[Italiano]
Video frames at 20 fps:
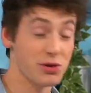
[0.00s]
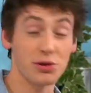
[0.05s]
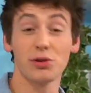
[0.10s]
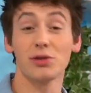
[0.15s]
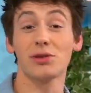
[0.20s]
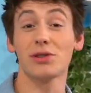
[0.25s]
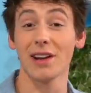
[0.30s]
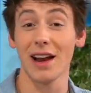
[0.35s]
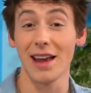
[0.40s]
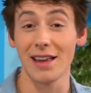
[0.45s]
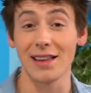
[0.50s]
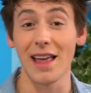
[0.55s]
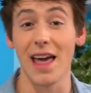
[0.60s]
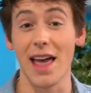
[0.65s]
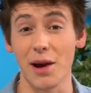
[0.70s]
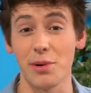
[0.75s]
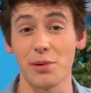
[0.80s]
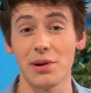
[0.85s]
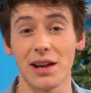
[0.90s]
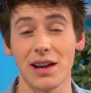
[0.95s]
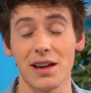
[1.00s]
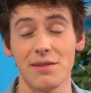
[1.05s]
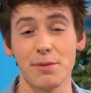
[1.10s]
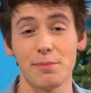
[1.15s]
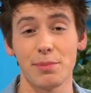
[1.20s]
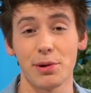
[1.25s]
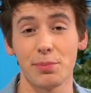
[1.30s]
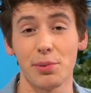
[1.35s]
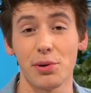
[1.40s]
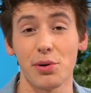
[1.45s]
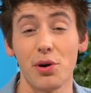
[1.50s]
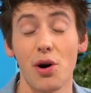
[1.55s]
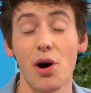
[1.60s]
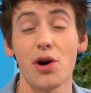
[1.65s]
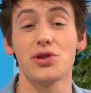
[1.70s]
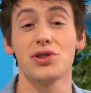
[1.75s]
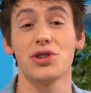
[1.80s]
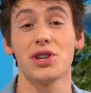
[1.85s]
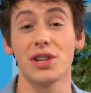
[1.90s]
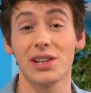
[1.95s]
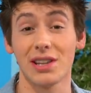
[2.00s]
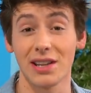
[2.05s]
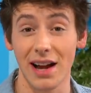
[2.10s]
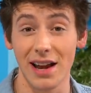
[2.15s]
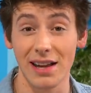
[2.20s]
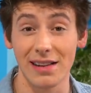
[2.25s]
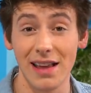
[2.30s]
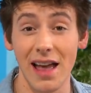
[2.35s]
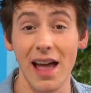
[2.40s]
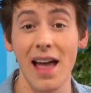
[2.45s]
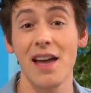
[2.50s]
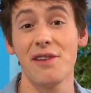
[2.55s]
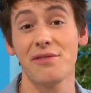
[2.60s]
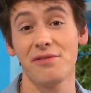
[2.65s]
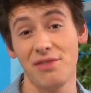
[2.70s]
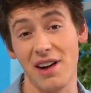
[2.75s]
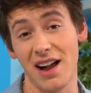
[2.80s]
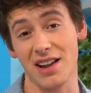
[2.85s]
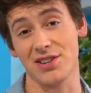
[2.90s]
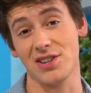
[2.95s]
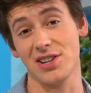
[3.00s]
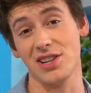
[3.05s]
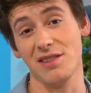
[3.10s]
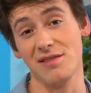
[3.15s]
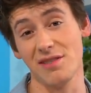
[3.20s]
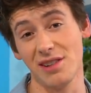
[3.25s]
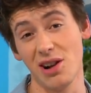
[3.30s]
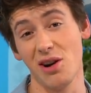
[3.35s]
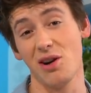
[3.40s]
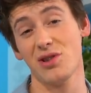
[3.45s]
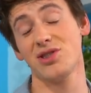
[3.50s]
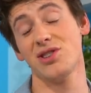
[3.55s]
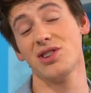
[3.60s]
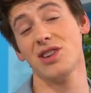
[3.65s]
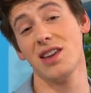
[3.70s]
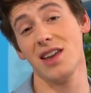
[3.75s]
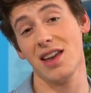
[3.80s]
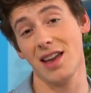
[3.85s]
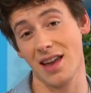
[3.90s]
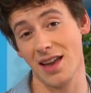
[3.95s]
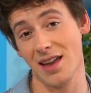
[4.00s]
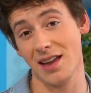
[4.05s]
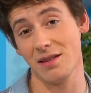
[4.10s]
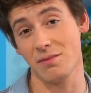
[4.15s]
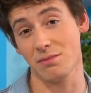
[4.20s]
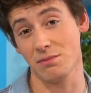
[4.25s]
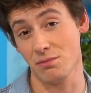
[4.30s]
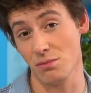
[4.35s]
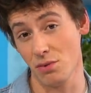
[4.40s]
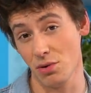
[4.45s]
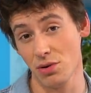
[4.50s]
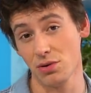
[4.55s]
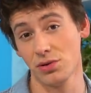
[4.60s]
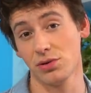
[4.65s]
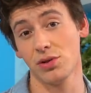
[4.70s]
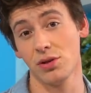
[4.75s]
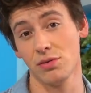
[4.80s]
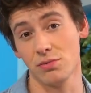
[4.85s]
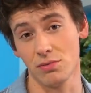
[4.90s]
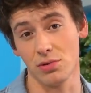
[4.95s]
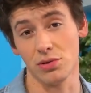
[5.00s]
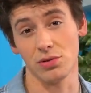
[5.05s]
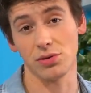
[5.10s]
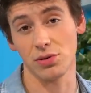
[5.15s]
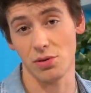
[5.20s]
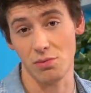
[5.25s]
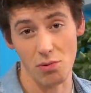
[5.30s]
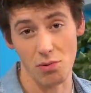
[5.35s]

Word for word: sono tre idee quelle che vi propongo oggi, tre idee facili, veloci e molto molto